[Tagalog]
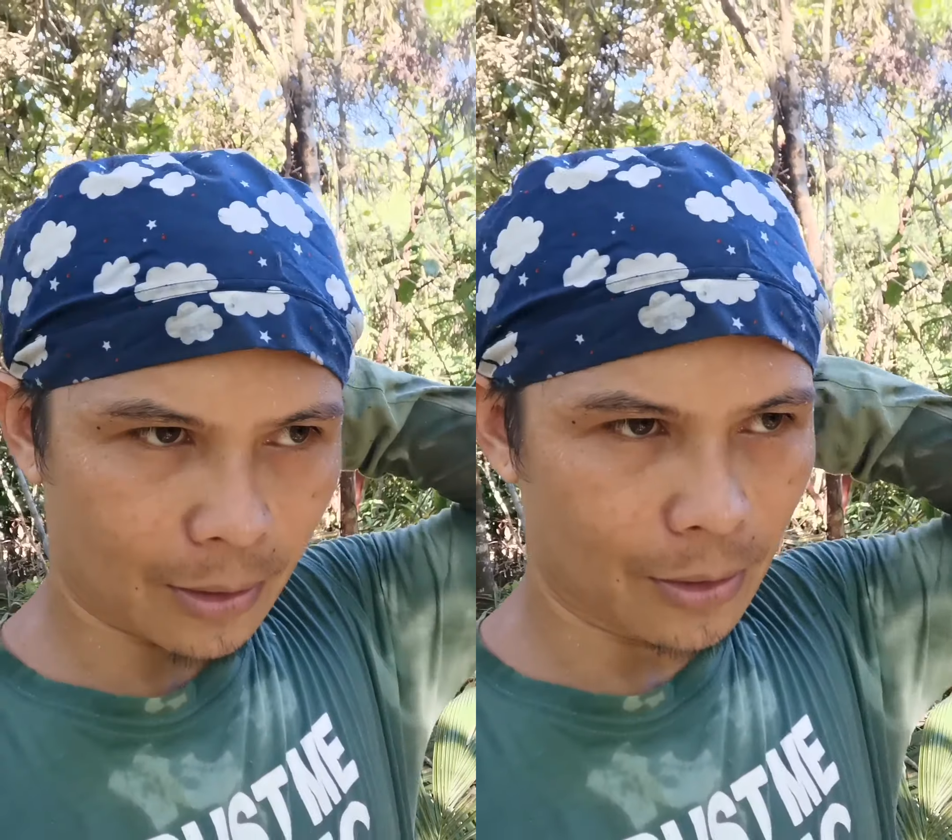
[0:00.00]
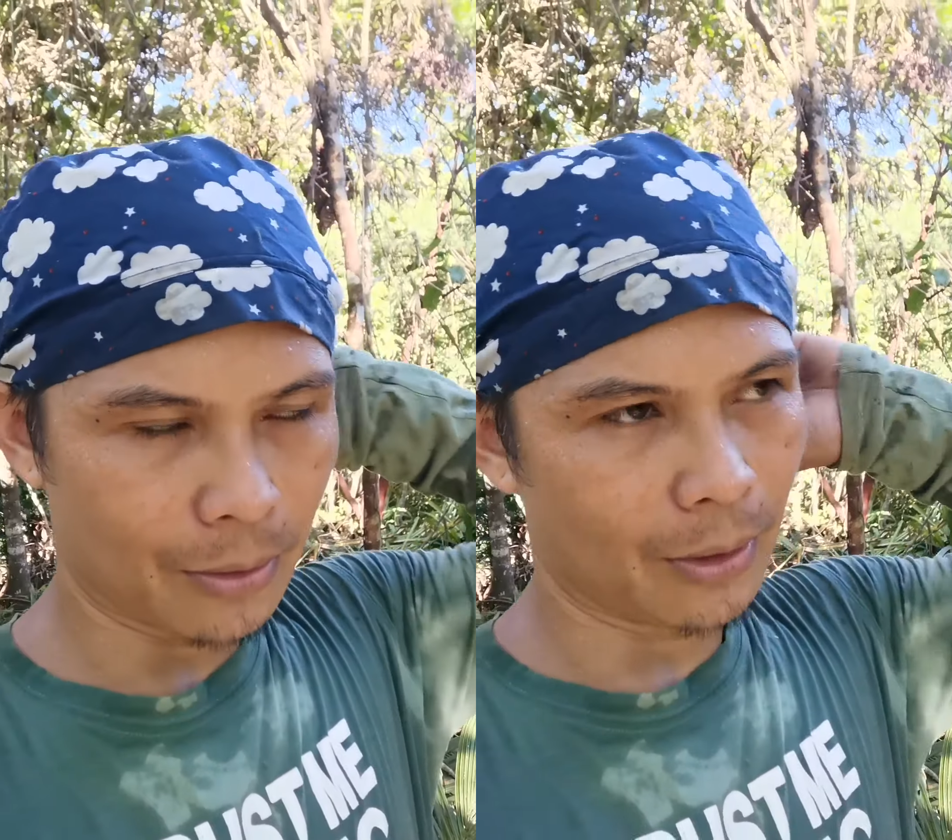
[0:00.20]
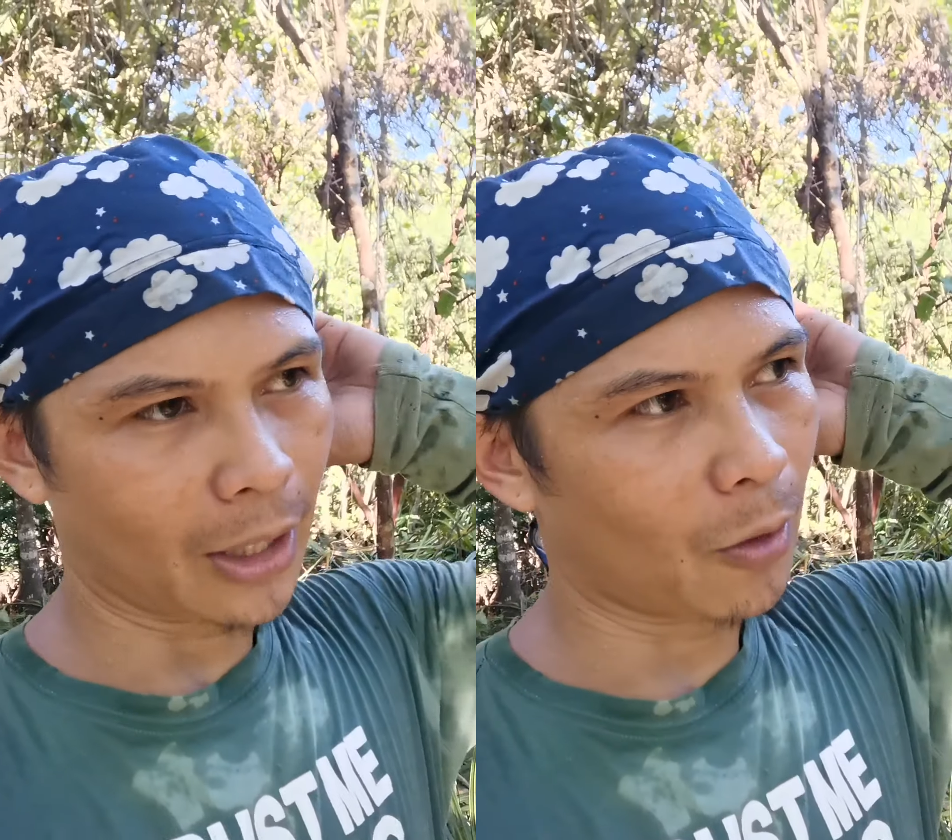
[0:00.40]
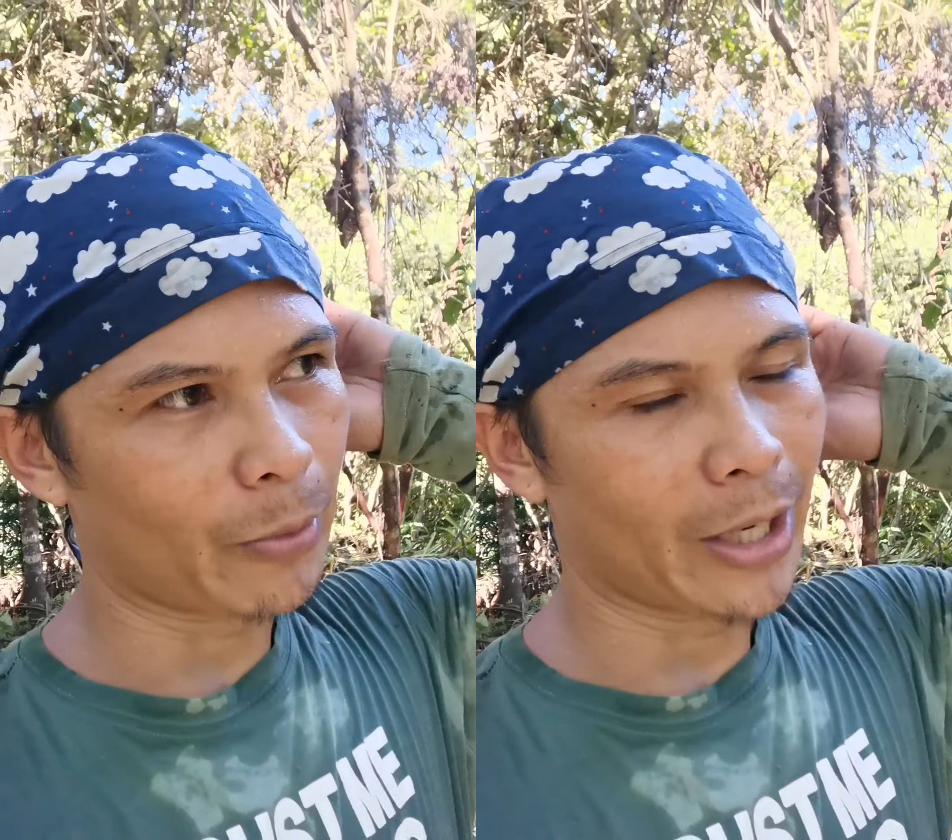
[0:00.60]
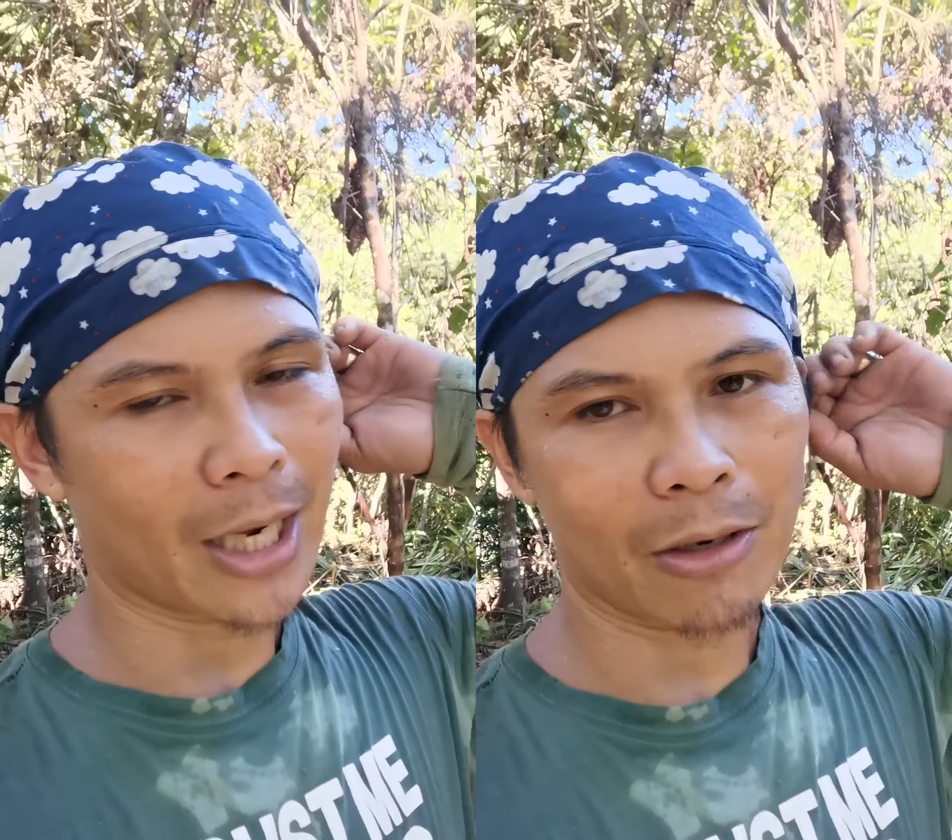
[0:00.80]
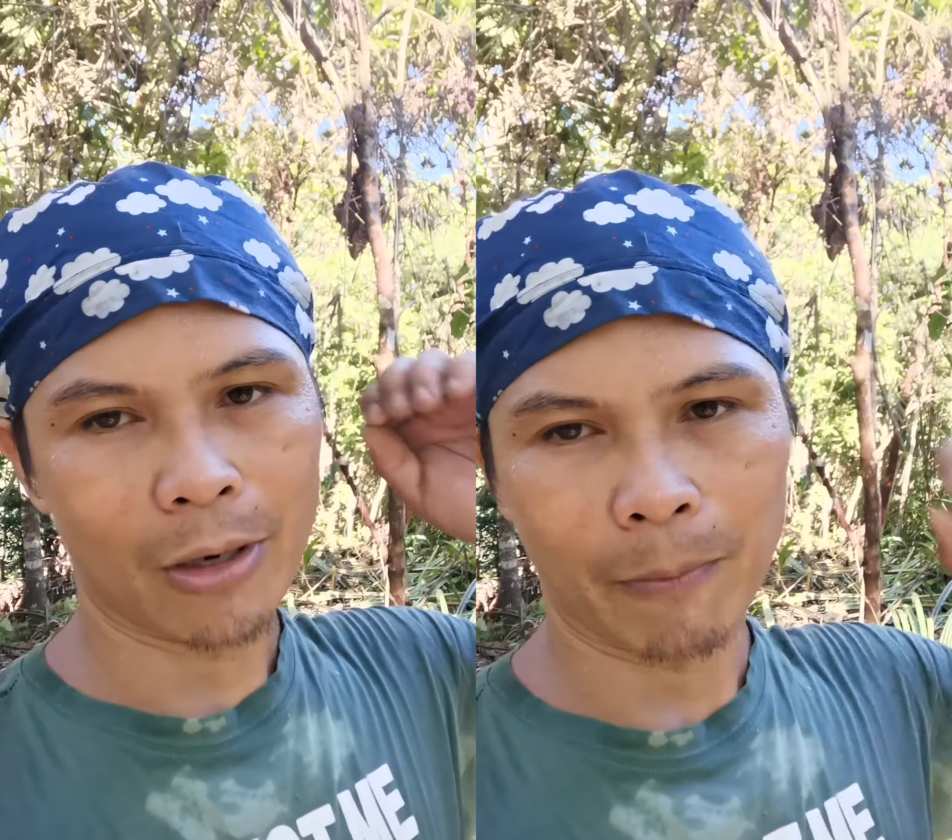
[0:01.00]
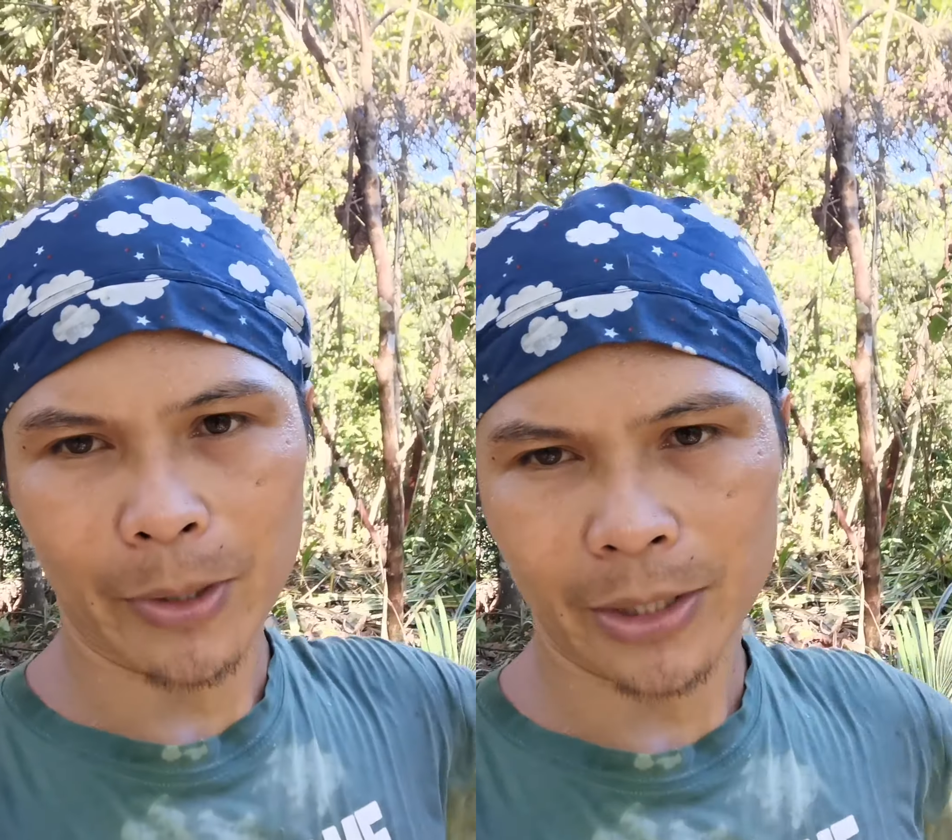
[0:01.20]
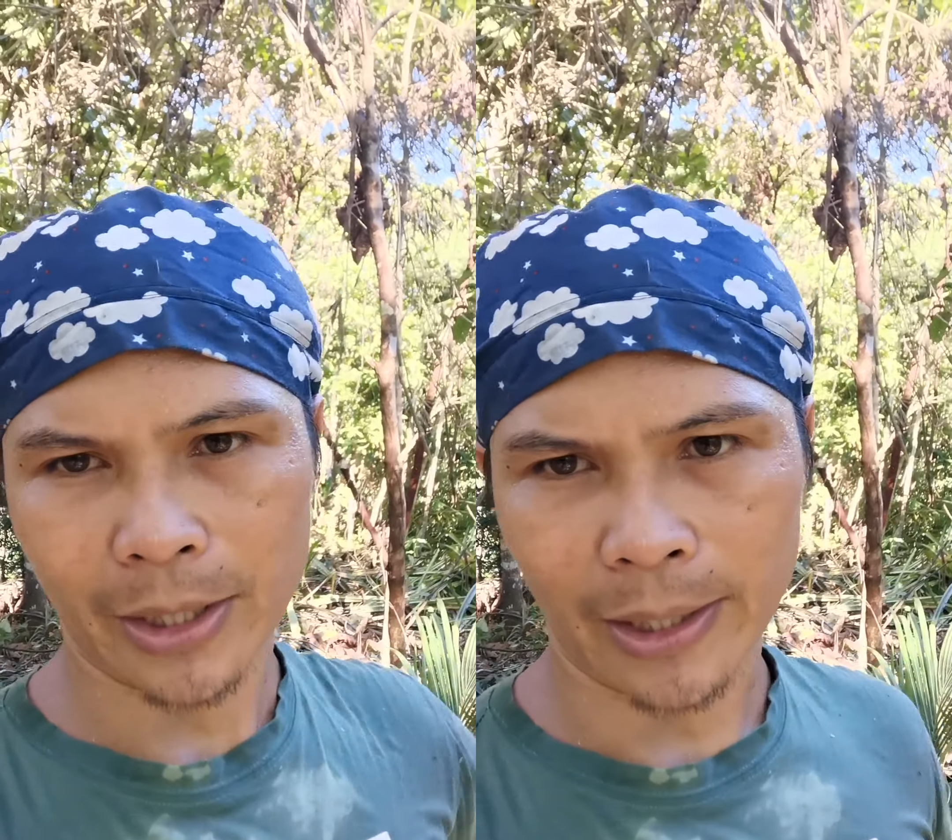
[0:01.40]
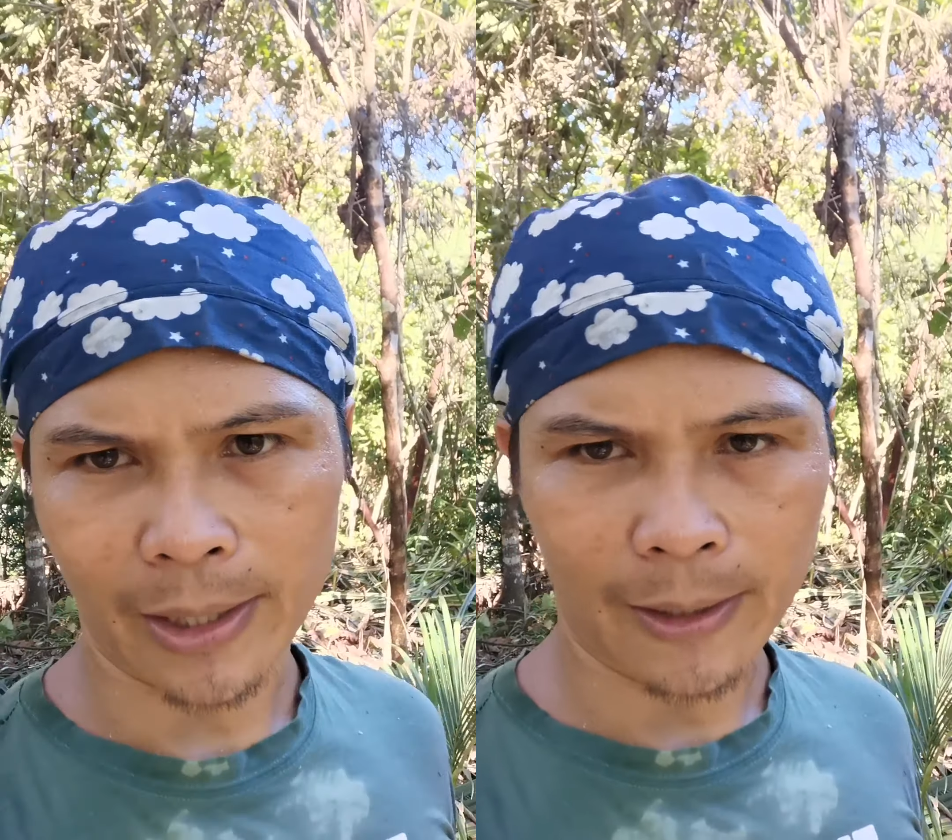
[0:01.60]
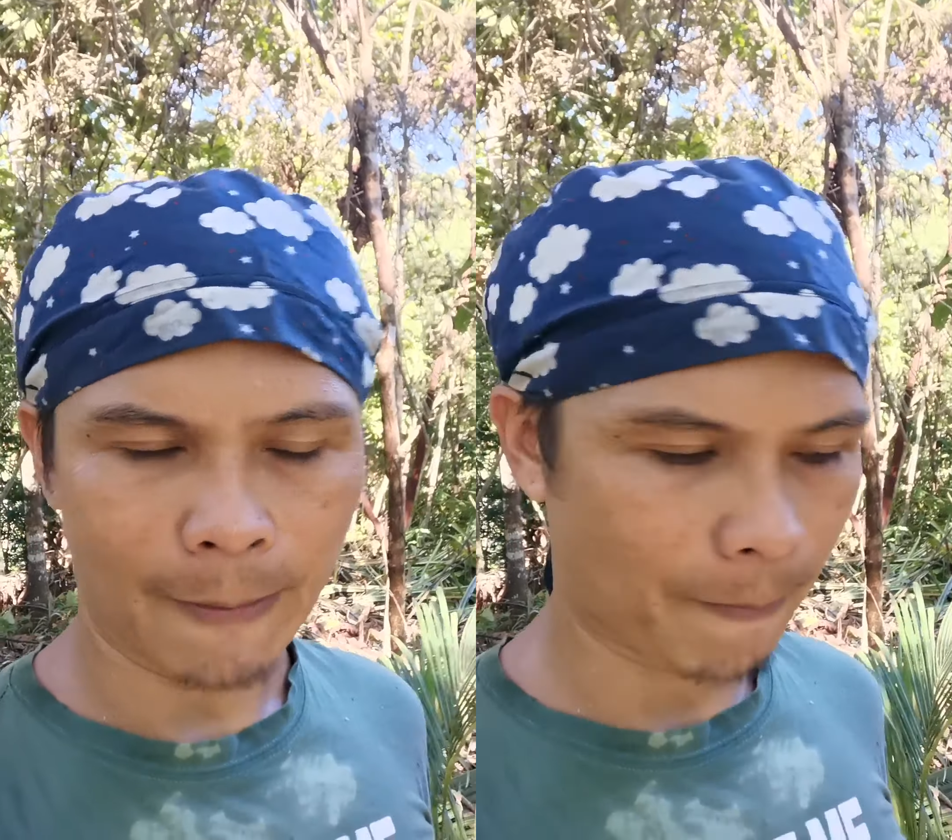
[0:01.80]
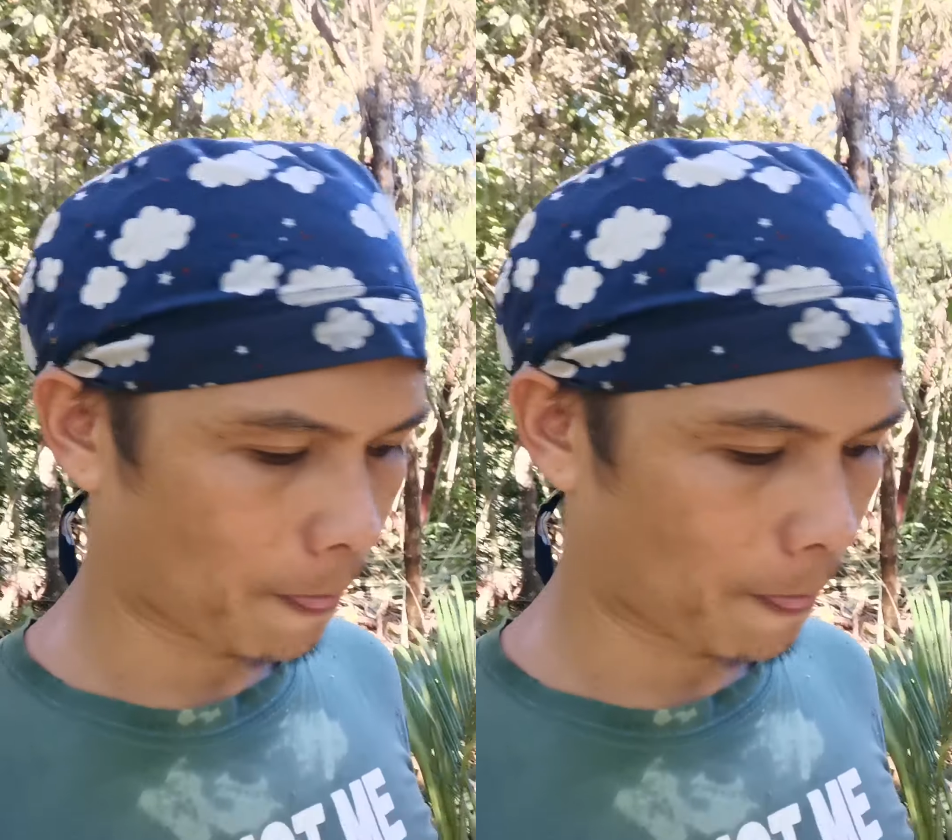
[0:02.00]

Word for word: yung rekomendado ng PCA